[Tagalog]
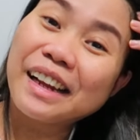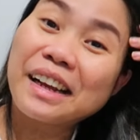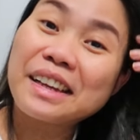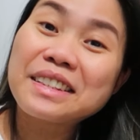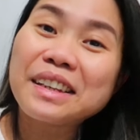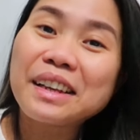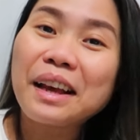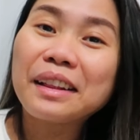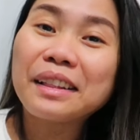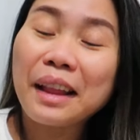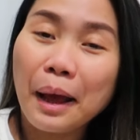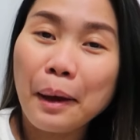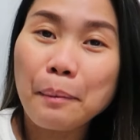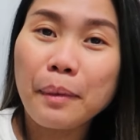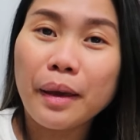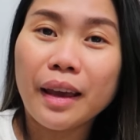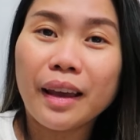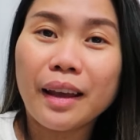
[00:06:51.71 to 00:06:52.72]
Kasi ang
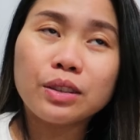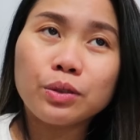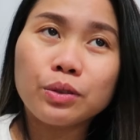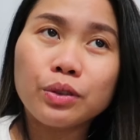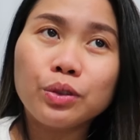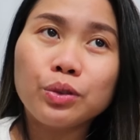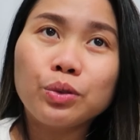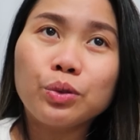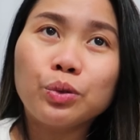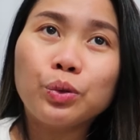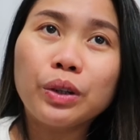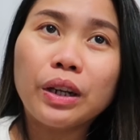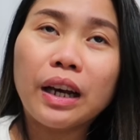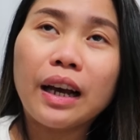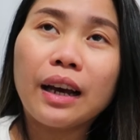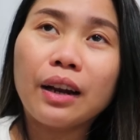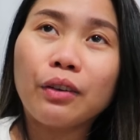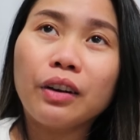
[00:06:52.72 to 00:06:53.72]
dami. So, yung
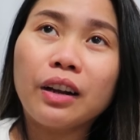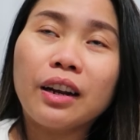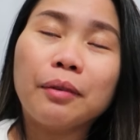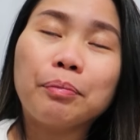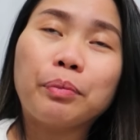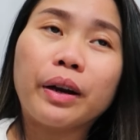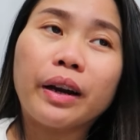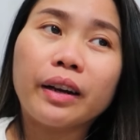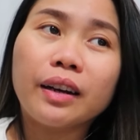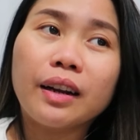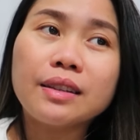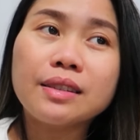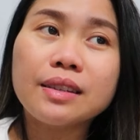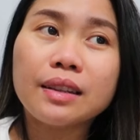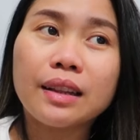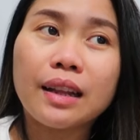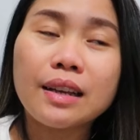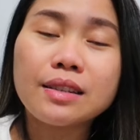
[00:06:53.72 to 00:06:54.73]
unang araw na
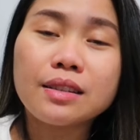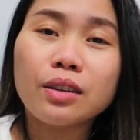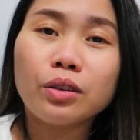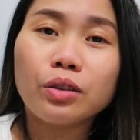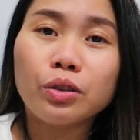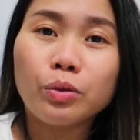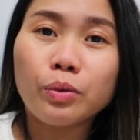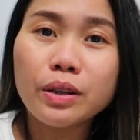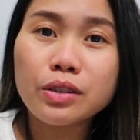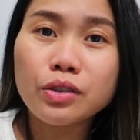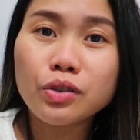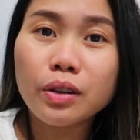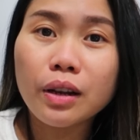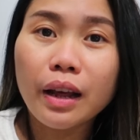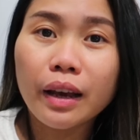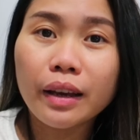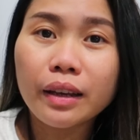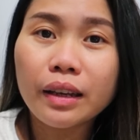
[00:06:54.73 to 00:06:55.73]
na-pregnancy test ako was
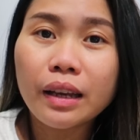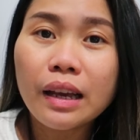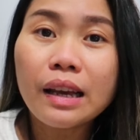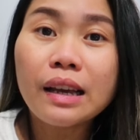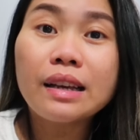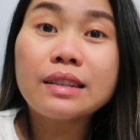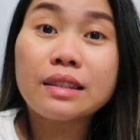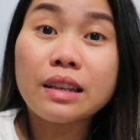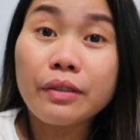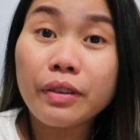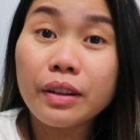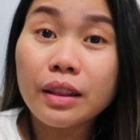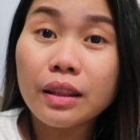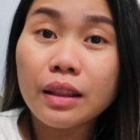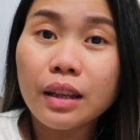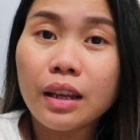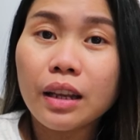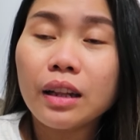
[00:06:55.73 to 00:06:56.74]
July
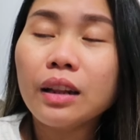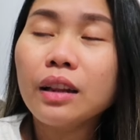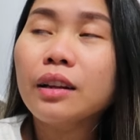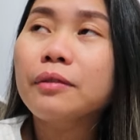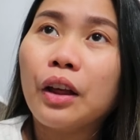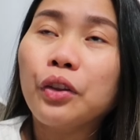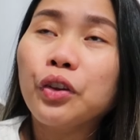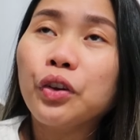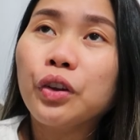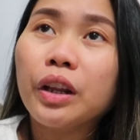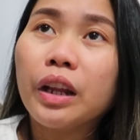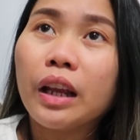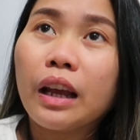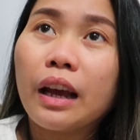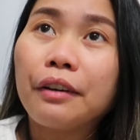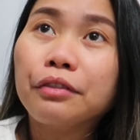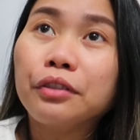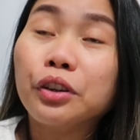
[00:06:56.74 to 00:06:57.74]
17. Ano yan eh,
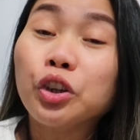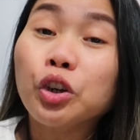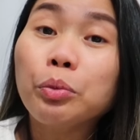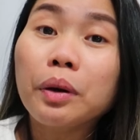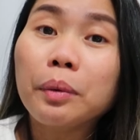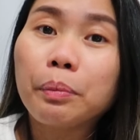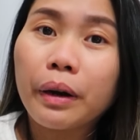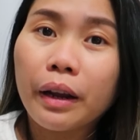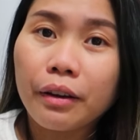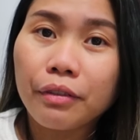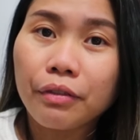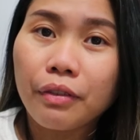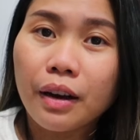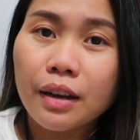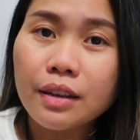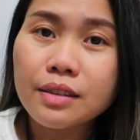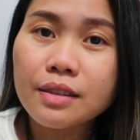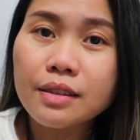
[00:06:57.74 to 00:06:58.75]
after ko
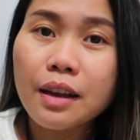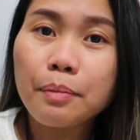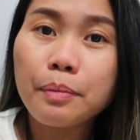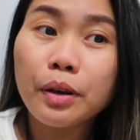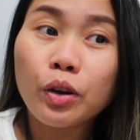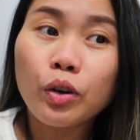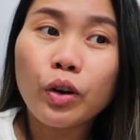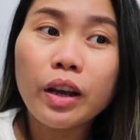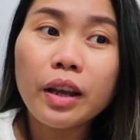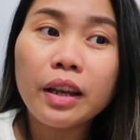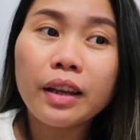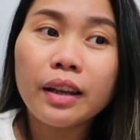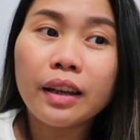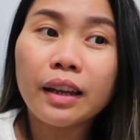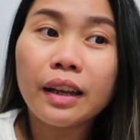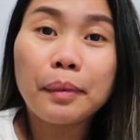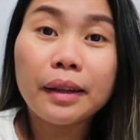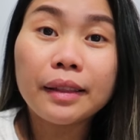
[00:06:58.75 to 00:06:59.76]
mag-breakfast, sabi ko, ay,
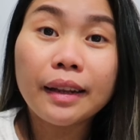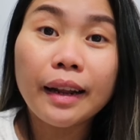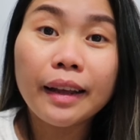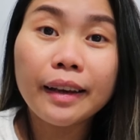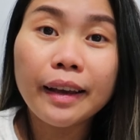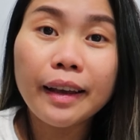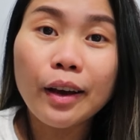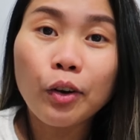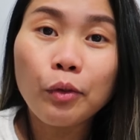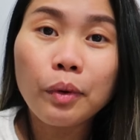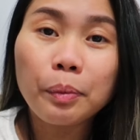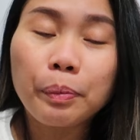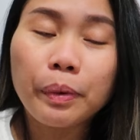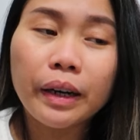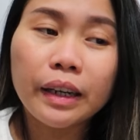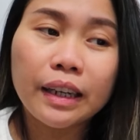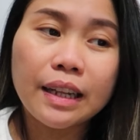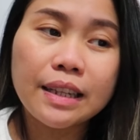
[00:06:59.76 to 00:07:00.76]
mag-try kaya
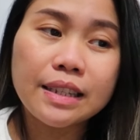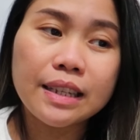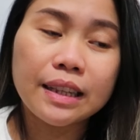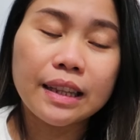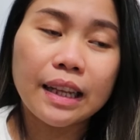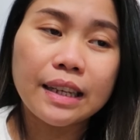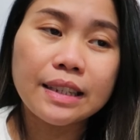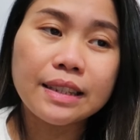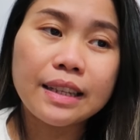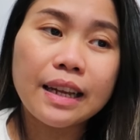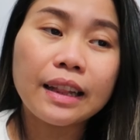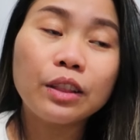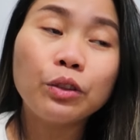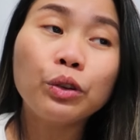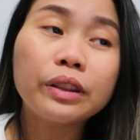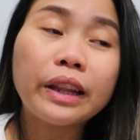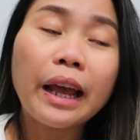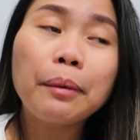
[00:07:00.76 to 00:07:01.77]
mag-pregnancy test.
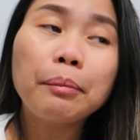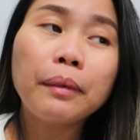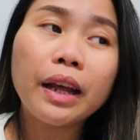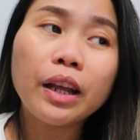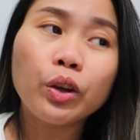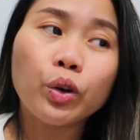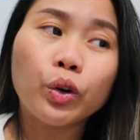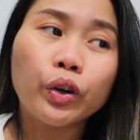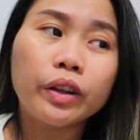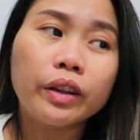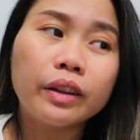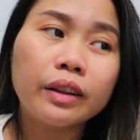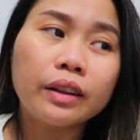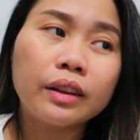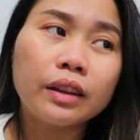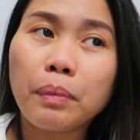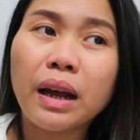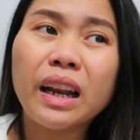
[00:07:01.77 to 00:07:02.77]
At nung time na yon
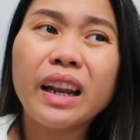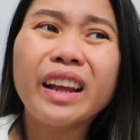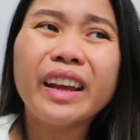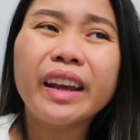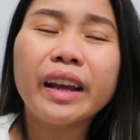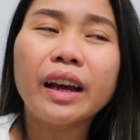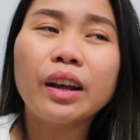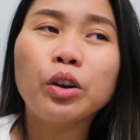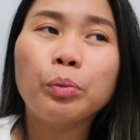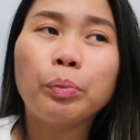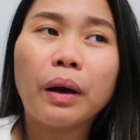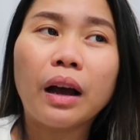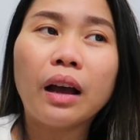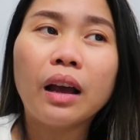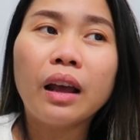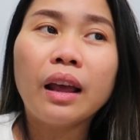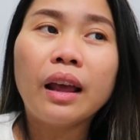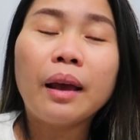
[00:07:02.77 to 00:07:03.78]
bali, ano
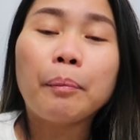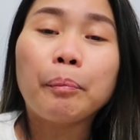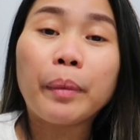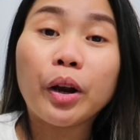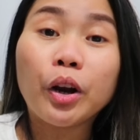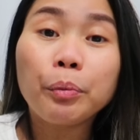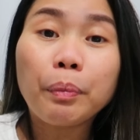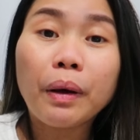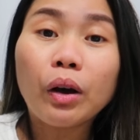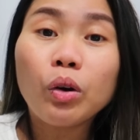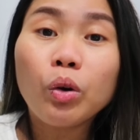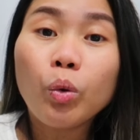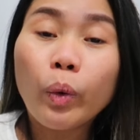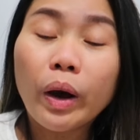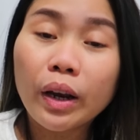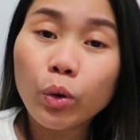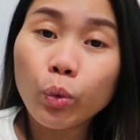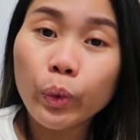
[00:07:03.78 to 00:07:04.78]
pa, meron pa akong
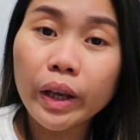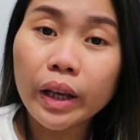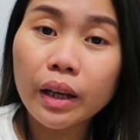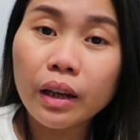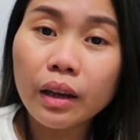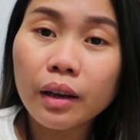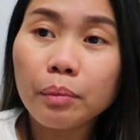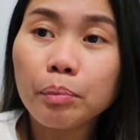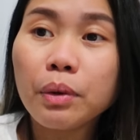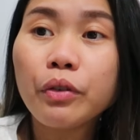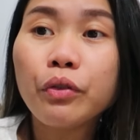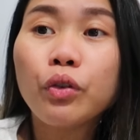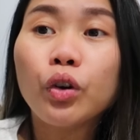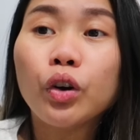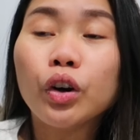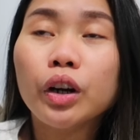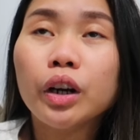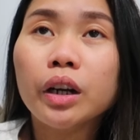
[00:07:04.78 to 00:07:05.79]
one week
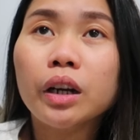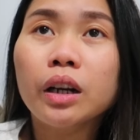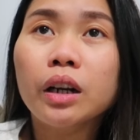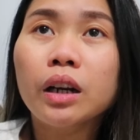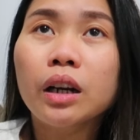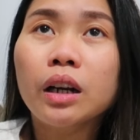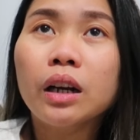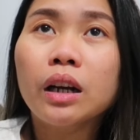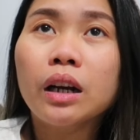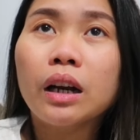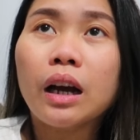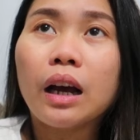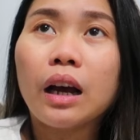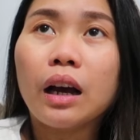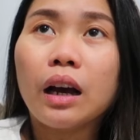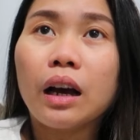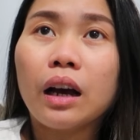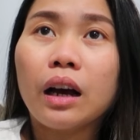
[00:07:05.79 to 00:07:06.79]
before
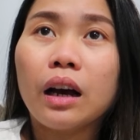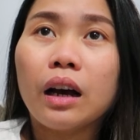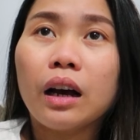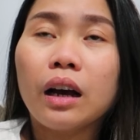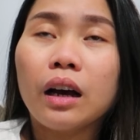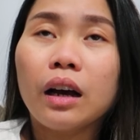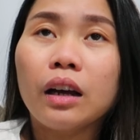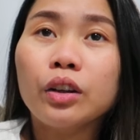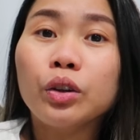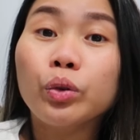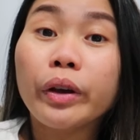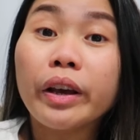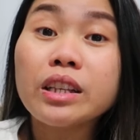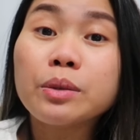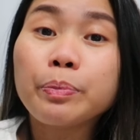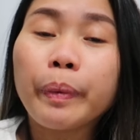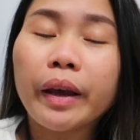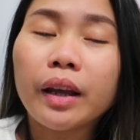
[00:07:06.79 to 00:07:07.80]
uh, nung
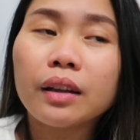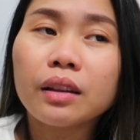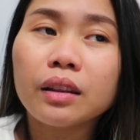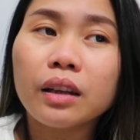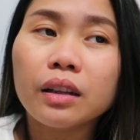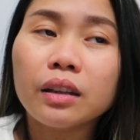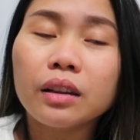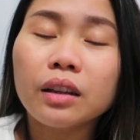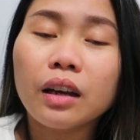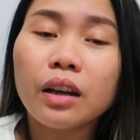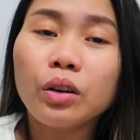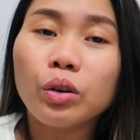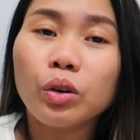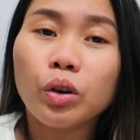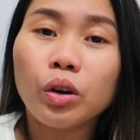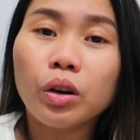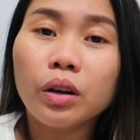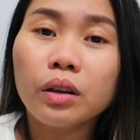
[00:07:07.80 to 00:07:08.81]
expected,
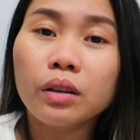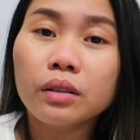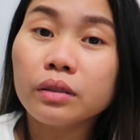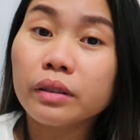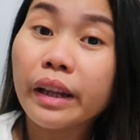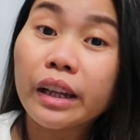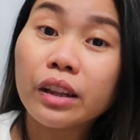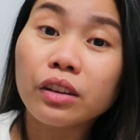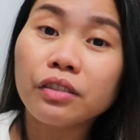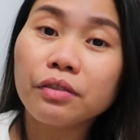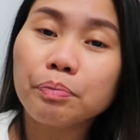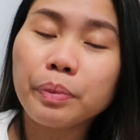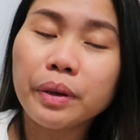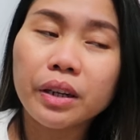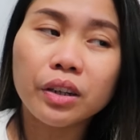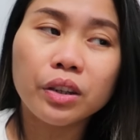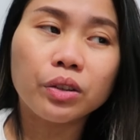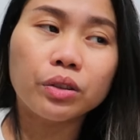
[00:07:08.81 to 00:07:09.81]
ano ko, date of
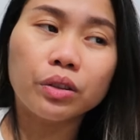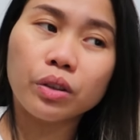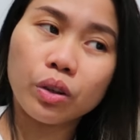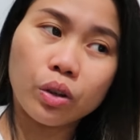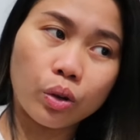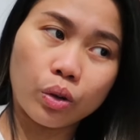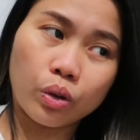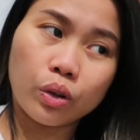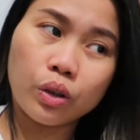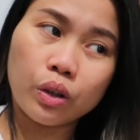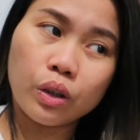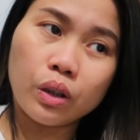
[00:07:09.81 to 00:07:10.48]
period ko.